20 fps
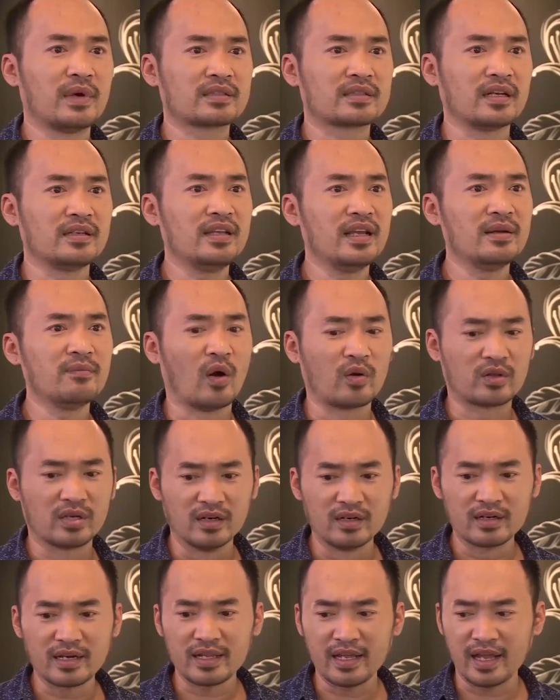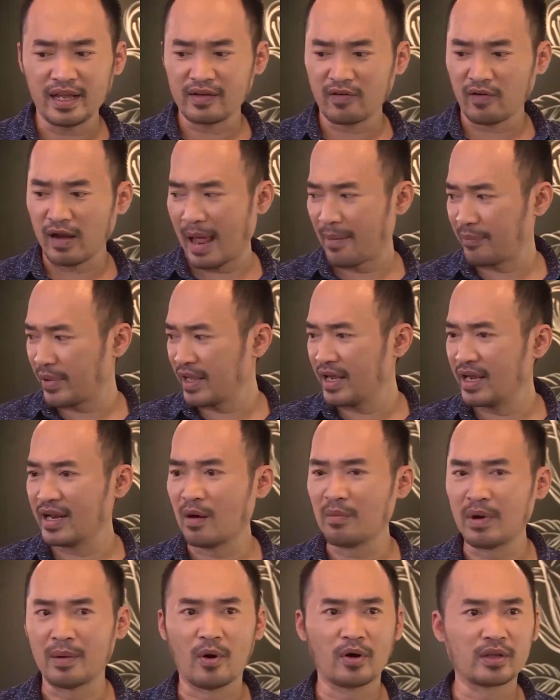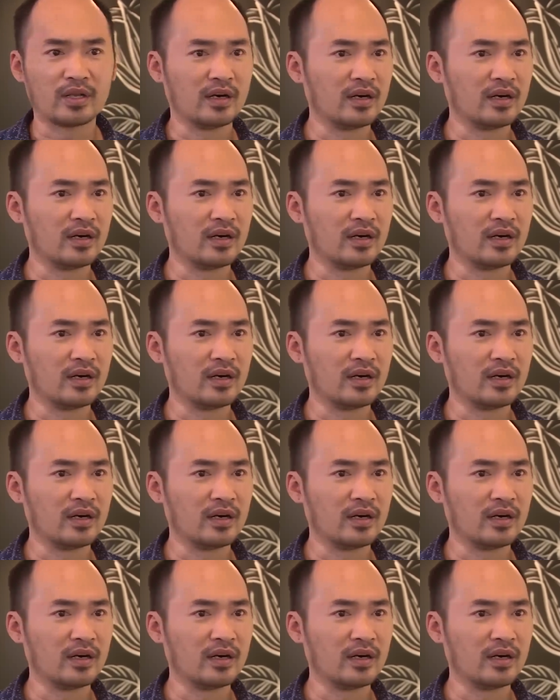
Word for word: mà tự nhiên bồi thường cái gì có làm cái gì đâu mà bồi